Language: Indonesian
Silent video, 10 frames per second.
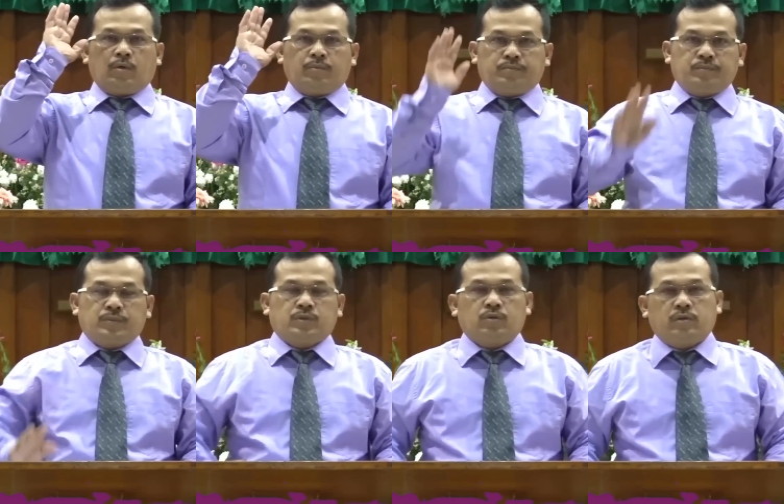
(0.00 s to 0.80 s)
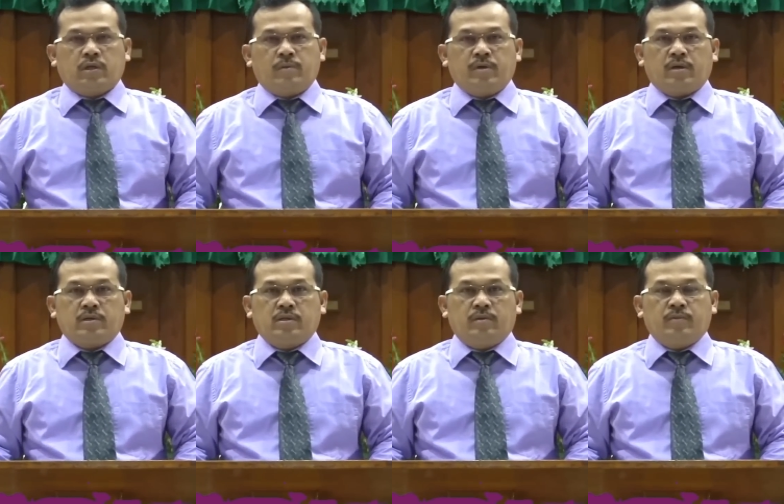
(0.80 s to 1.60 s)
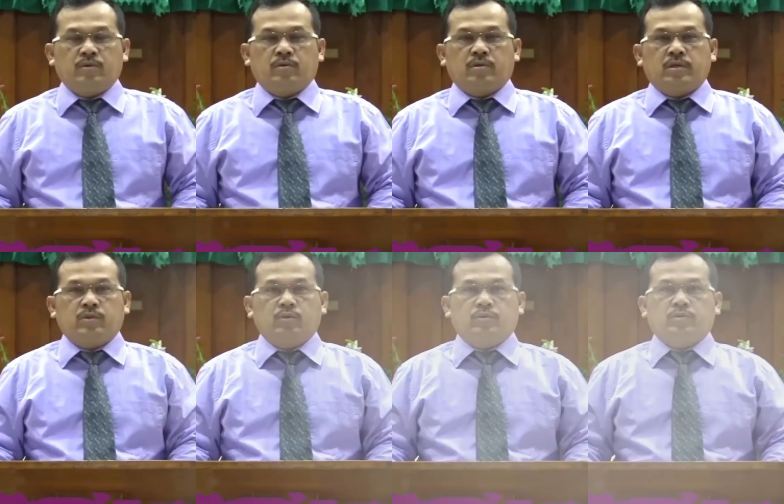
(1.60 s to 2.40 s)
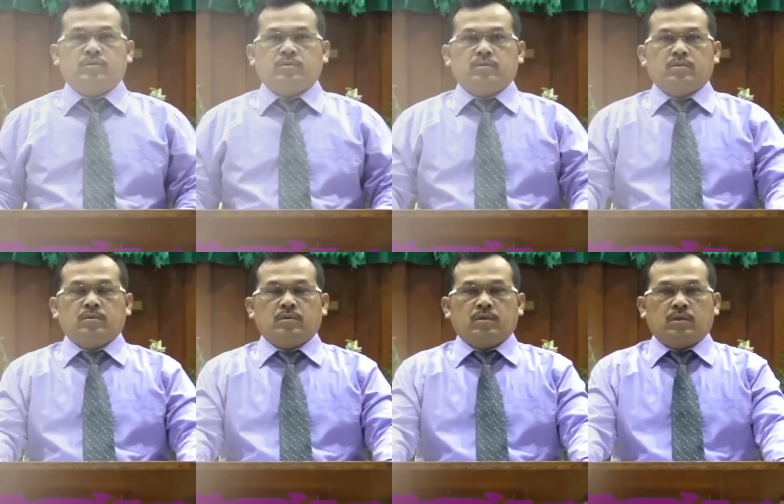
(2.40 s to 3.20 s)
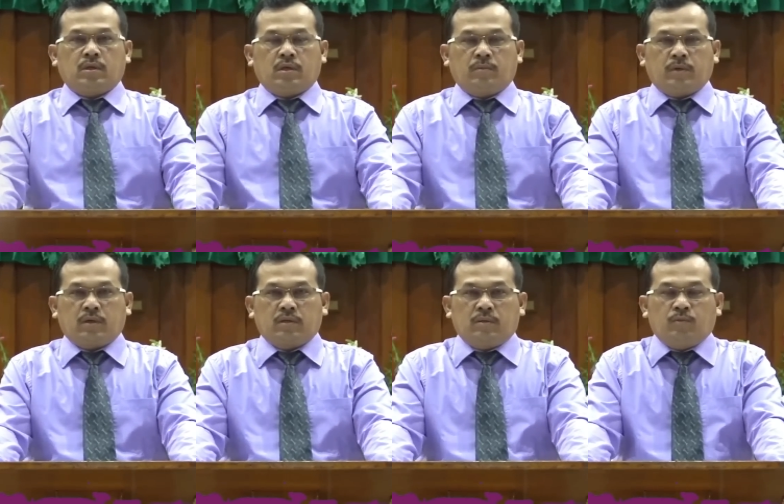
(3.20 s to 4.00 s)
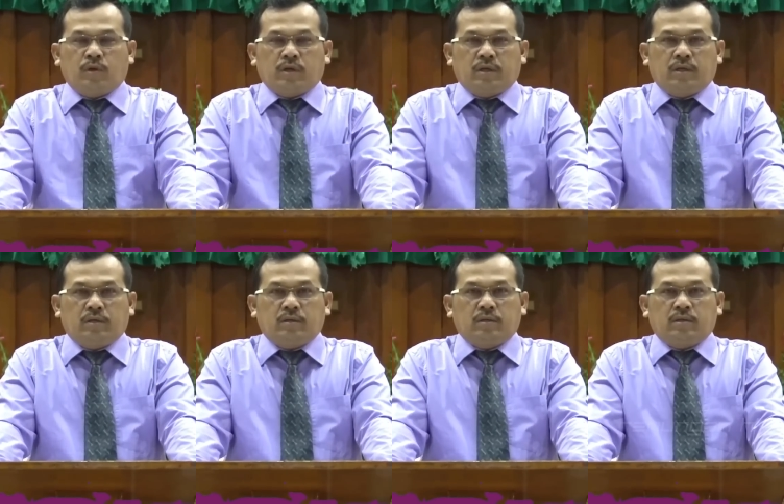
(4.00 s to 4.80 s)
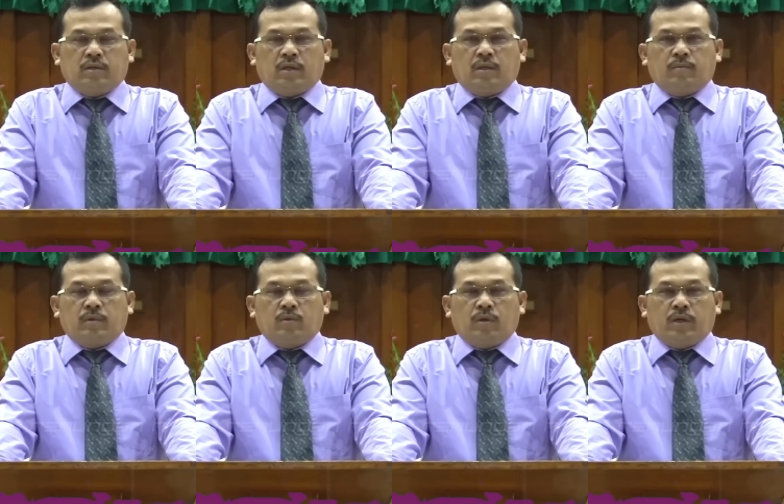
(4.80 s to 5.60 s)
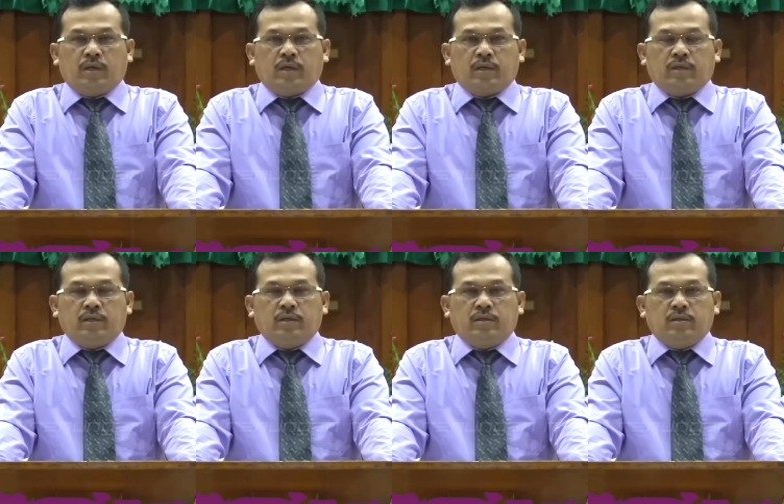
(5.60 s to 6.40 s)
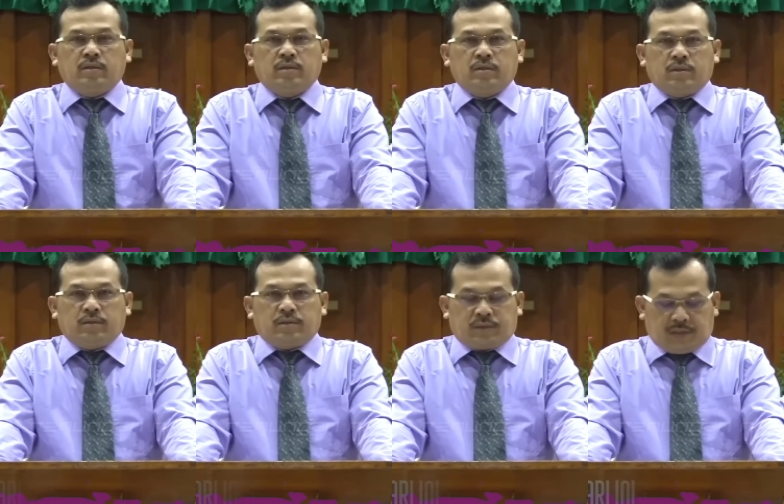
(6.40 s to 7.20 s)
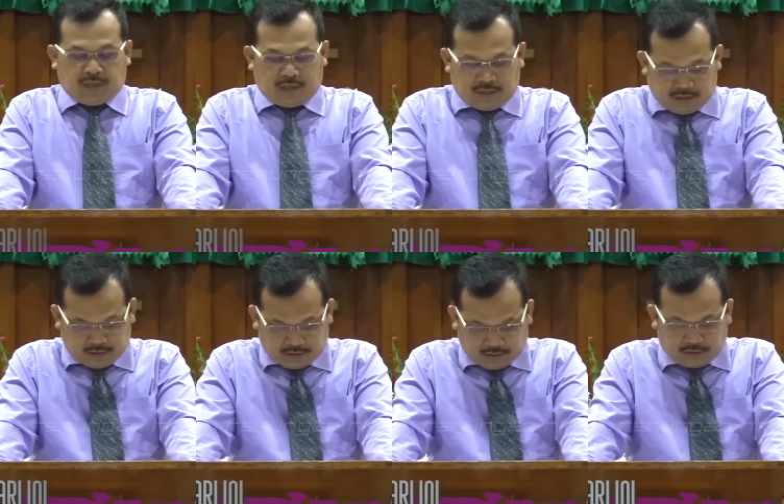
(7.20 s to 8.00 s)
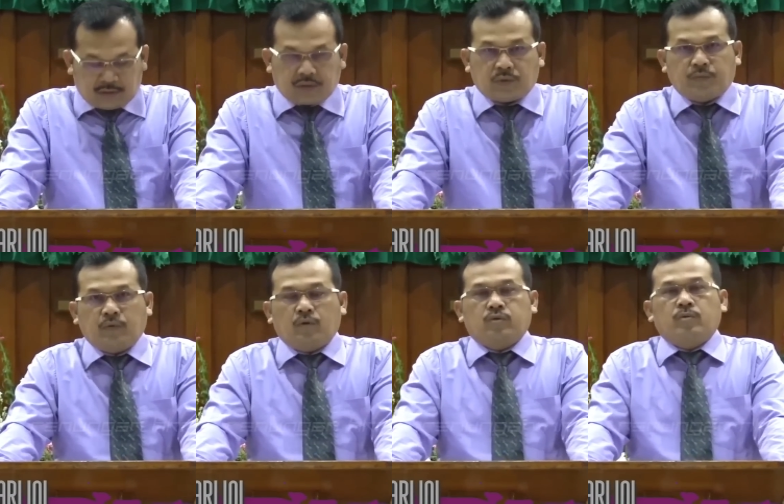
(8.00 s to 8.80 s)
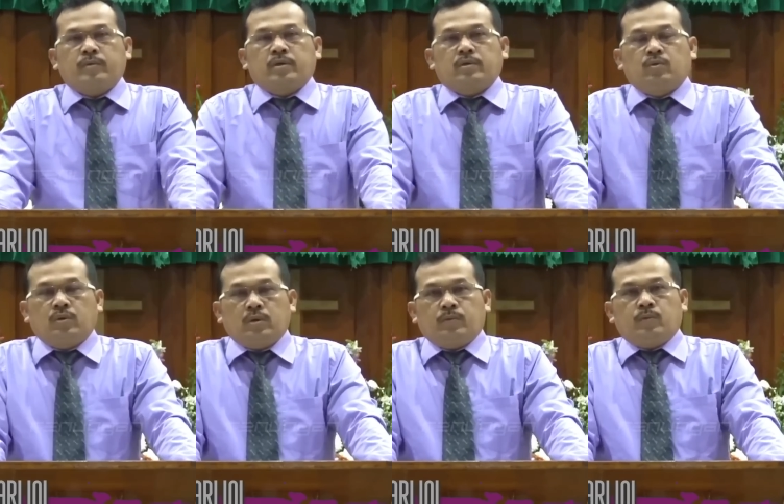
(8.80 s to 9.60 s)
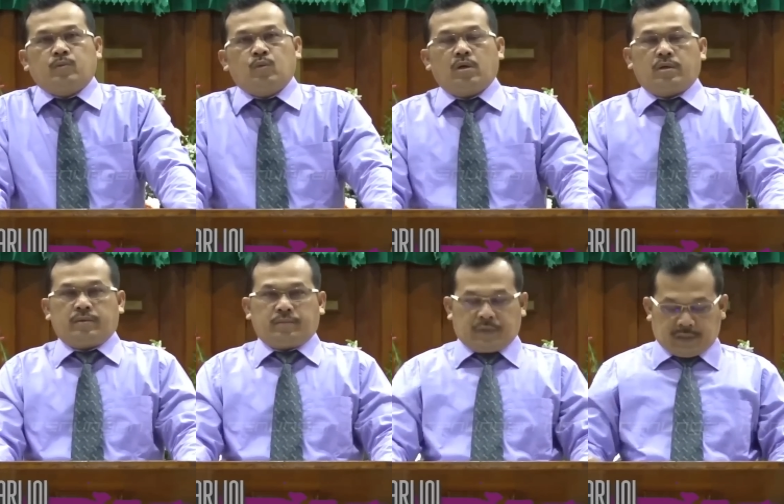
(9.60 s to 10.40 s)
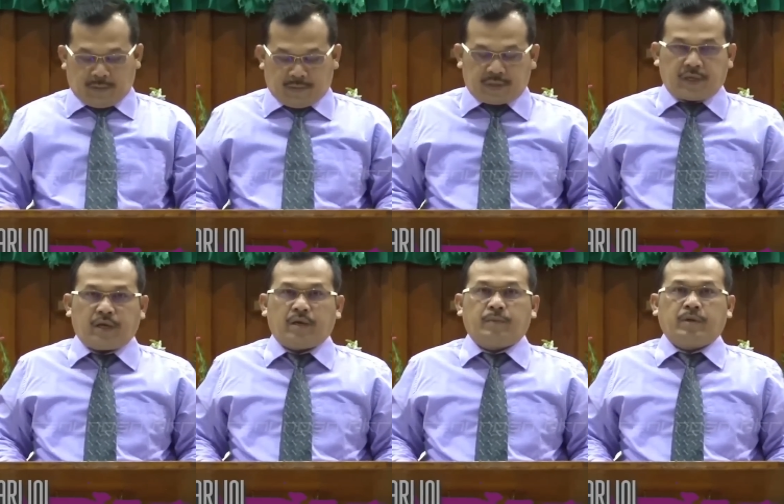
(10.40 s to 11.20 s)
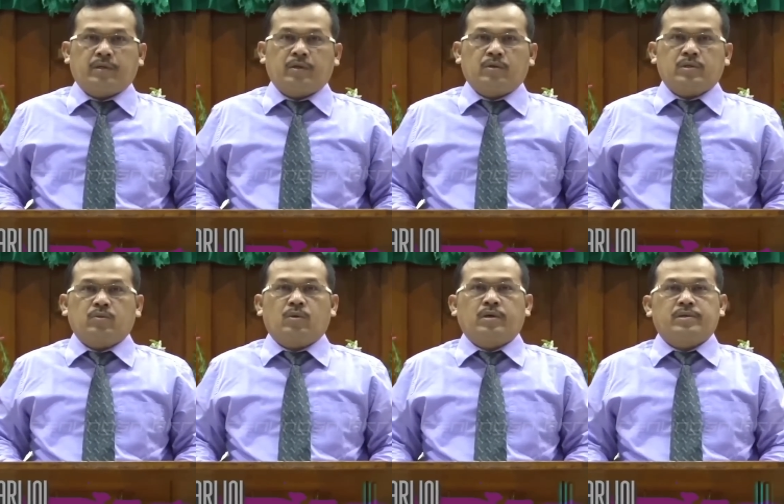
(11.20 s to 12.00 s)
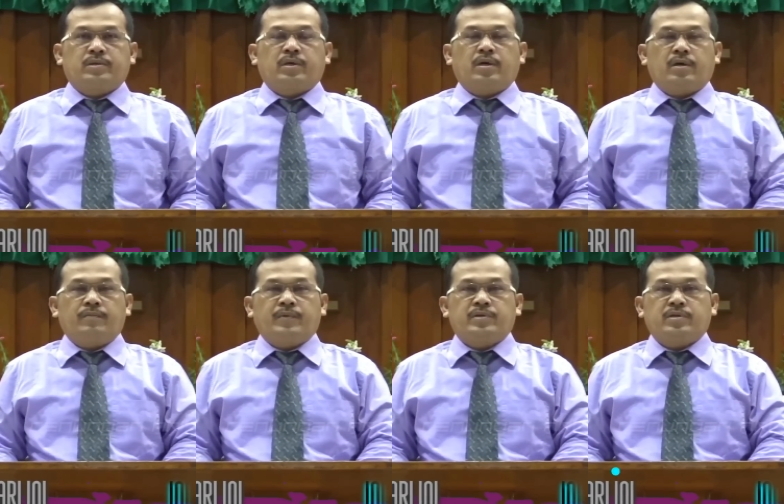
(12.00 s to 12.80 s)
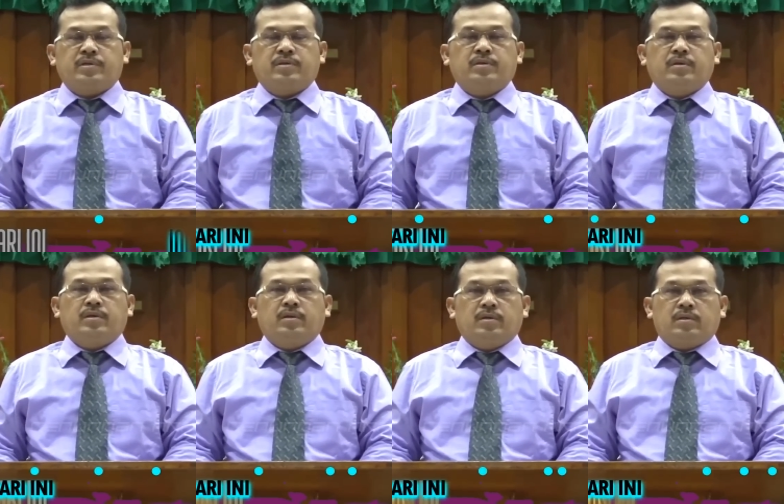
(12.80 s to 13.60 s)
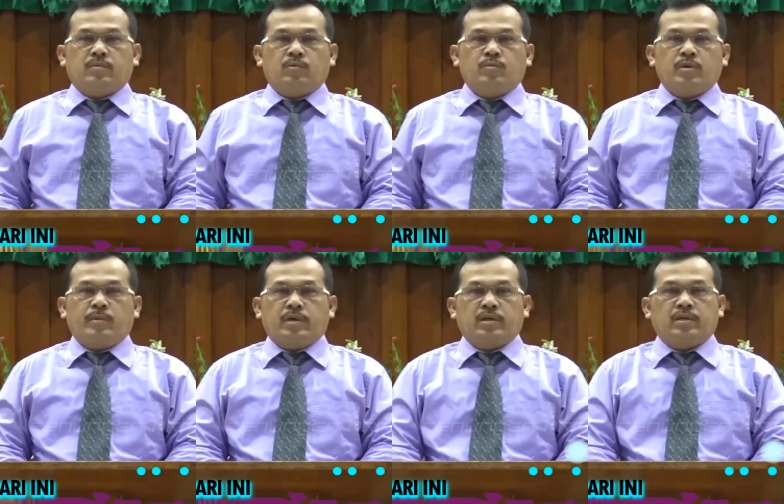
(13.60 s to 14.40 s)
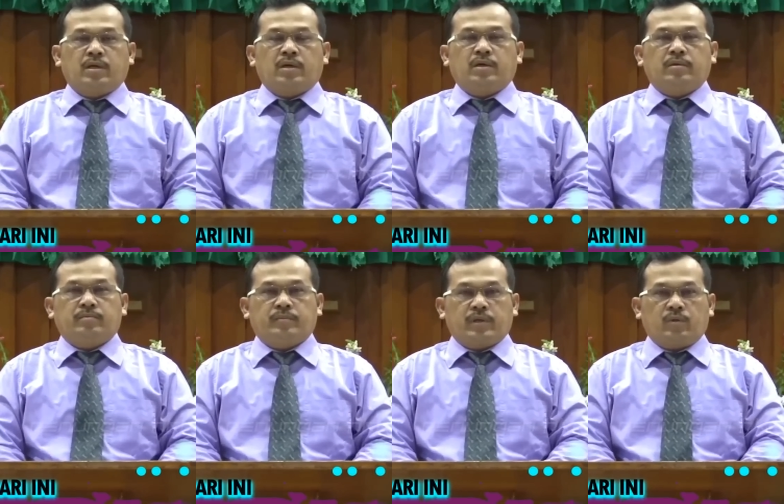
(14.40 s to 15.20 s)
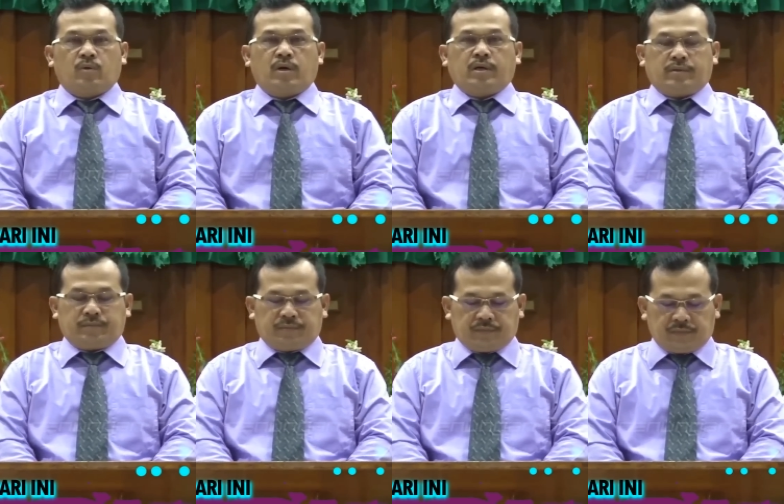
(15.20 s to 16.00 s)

Salam saudara kami yang kasih dalam Yesus Kristus. Kita berketemu lagi dalam renungan harian ini Senin 10 Oktober 2002 bersama saya Pendeta Olon Tuang Setia MPSI. Sebelumnya mari kita berdoa.